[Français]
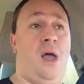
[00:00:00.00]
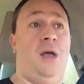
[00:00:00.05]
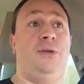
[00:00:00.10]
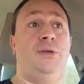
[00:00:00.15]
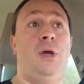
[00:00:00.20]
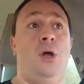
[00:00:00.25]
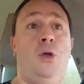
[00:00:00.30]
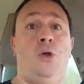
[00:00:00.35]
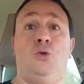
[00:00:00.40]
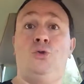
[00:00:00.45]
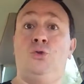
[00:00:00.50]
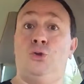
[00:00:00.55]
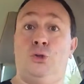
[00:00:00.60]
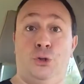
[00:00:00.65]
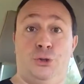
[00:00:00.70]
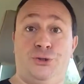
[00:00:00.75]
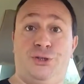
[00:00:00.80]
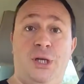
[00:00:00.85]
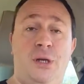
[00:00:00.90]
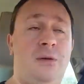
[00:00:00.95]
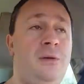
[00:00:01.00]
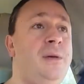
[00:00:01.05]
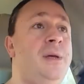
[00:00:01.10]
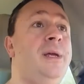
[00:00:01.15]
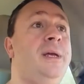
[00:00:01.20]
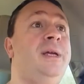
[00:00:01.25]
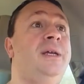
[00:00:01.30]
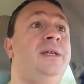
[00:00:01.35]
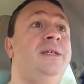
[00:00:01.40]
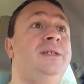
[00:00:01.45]
1 an, 2 ans,
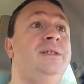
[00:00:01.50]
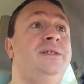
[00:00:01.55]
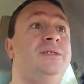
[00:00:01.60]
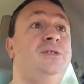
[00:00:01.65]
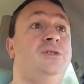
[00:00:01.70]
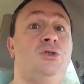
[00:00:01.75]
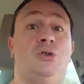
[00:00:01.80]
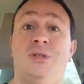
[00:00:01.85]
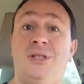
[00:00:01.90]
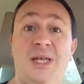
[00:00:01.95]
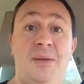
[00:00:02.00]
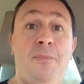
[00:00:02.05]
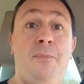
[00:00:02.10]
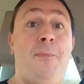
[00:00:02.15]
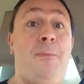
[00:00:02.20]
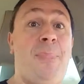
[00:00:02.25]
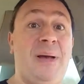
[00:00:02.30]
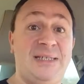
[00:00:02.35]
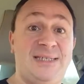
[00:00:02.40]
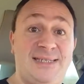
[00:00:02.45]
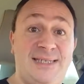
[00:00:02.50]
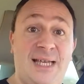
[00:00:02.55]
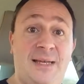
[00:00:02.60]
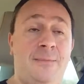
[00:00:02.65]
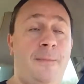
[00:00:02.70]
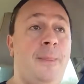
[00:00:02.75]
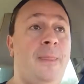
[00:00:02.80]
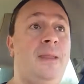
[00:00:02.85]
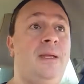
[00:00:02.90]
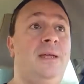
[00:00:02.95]
ce n'est pas
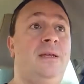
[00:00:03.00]
sain.